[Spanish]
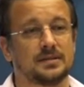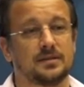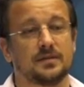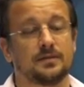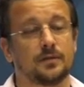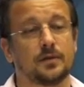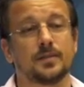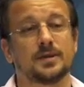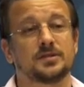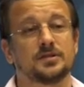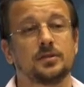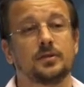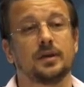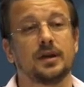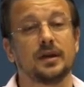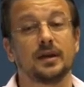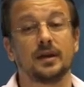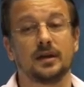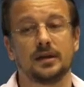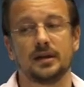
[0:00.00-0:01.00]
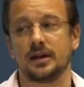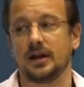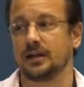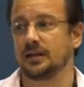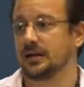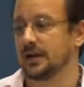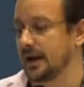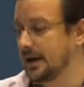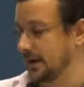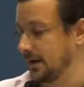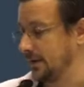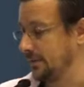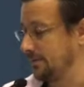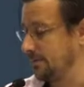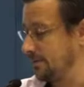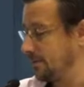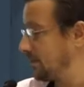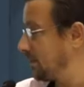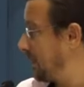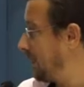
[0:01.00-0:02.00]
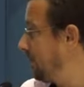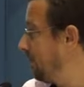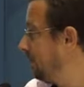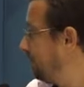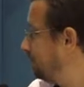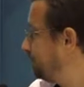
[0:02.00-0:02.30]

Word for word: Información en general de la red. ¿Bien?